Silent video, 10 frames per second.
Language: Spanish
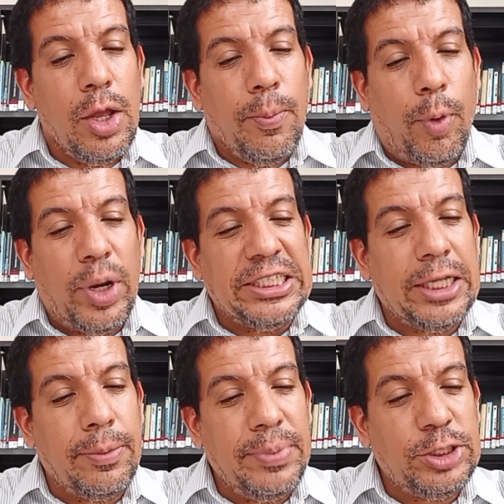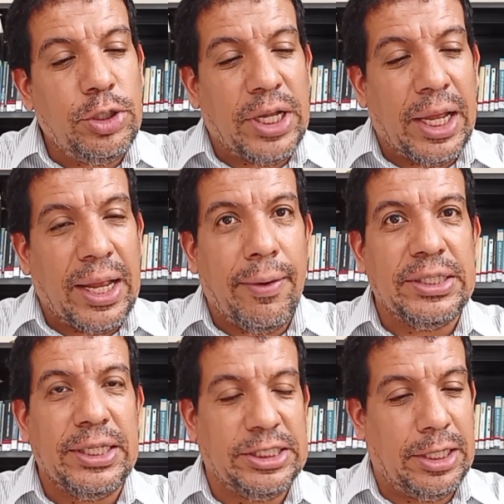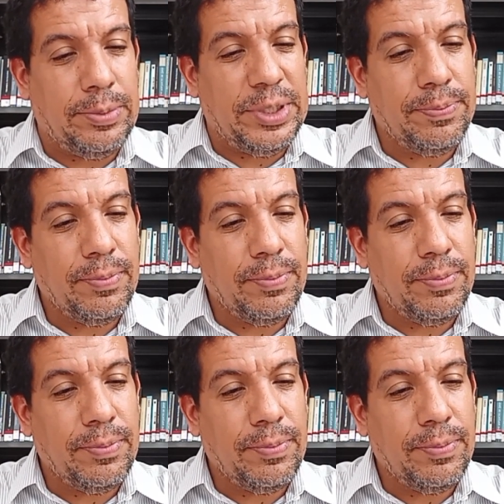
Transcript: por el servicio que acabas de hacerme.